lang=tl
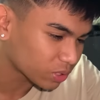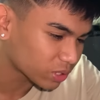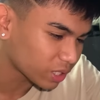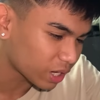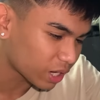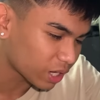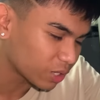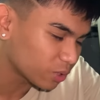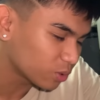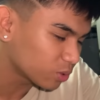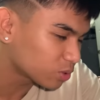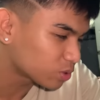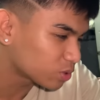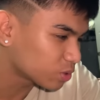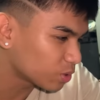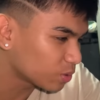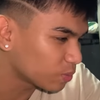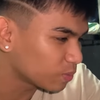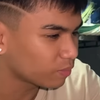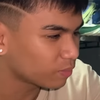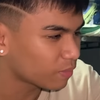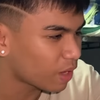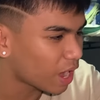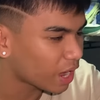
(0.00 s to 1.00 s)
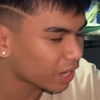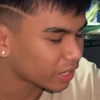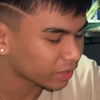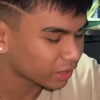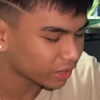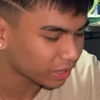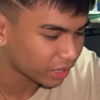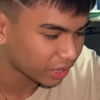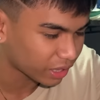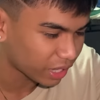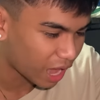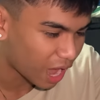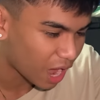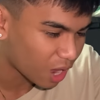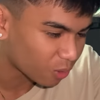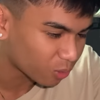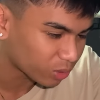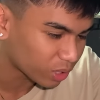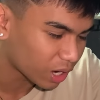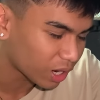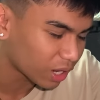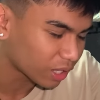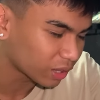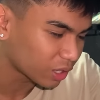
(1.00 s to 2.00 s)
tsaka YouTube, bakit ako
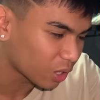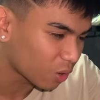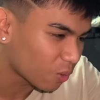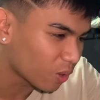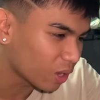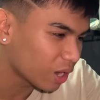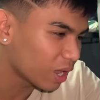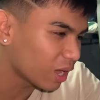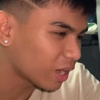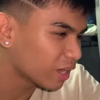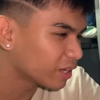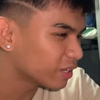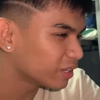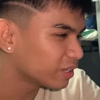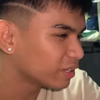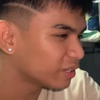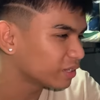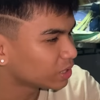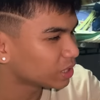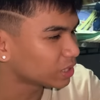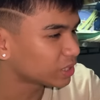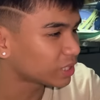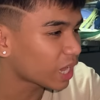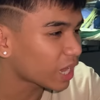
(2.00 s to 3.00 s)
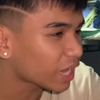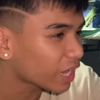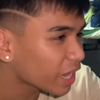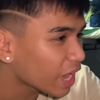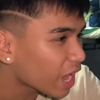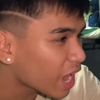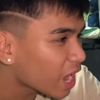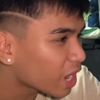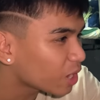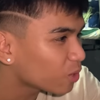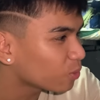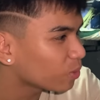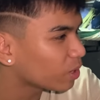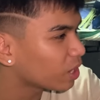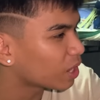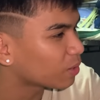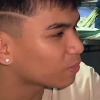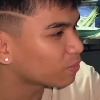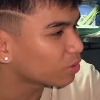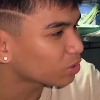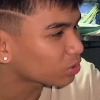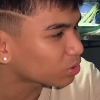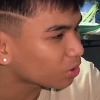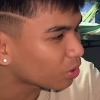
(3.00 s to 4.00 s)
na lang daw walang sasakyan, walang
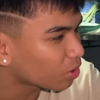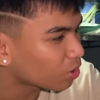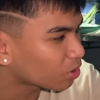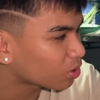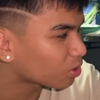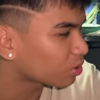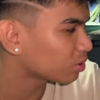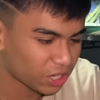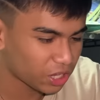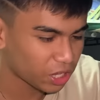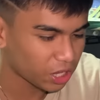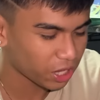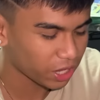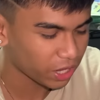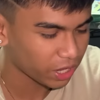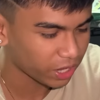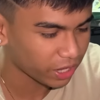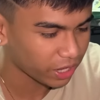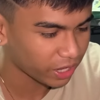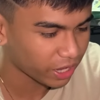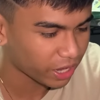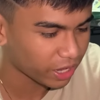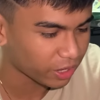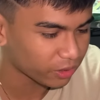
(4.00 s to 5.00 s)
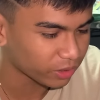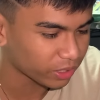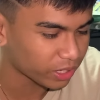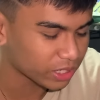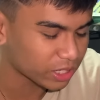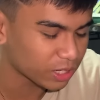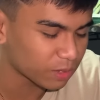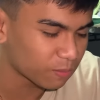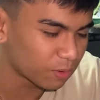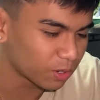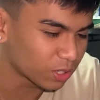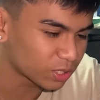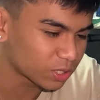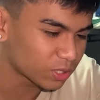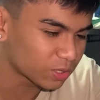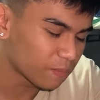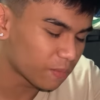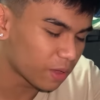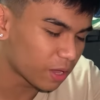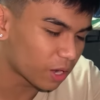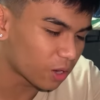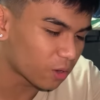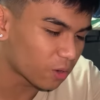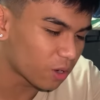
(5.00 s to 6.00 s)
motor. Eh, ngayon kasi boss,
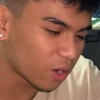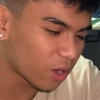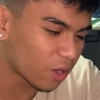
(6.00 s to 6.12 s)
meron